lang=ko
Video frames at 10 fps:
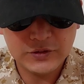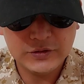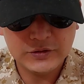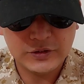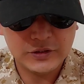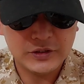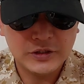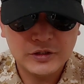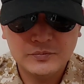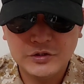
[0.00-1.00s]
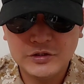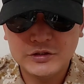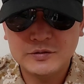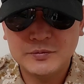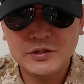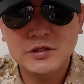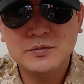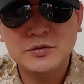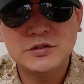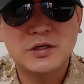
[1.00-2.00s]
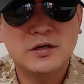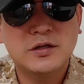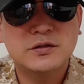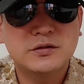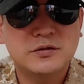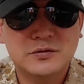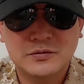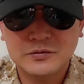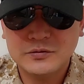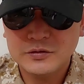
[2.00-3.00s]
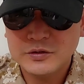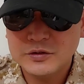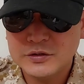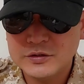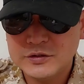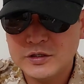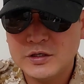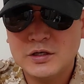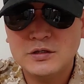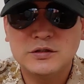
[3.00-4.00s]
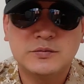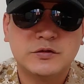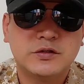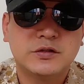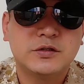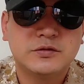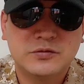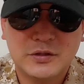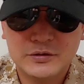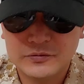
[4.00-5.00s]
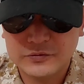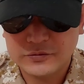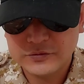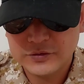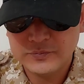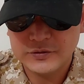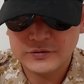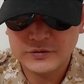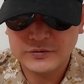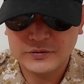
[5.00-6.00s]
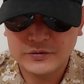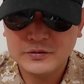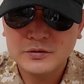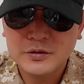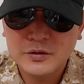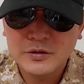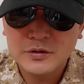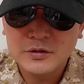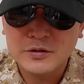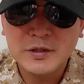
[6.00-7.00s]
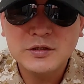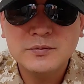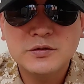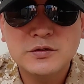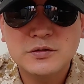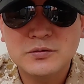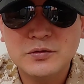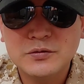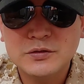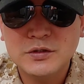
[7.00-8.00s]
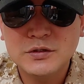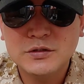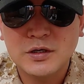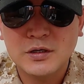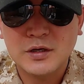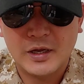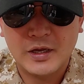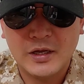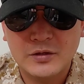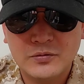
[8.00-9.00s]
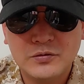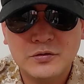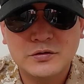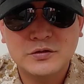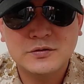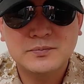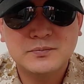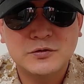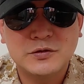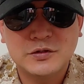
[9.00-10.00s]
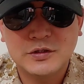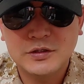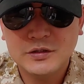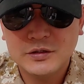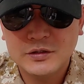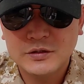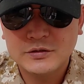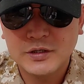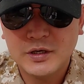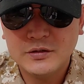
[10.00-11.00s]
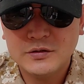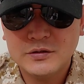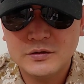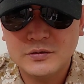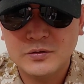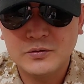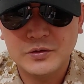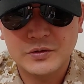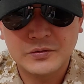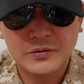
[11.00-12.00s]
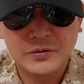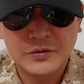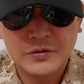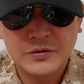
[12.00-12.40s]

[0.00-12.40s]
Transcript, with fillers: 일들이 비질, 비일비재하다는 것도 현실이라는 점을 추가적으로 설명드리고요. 그만큼 어떤 교육 성적에 소령급 분들이 살을 걸고 있고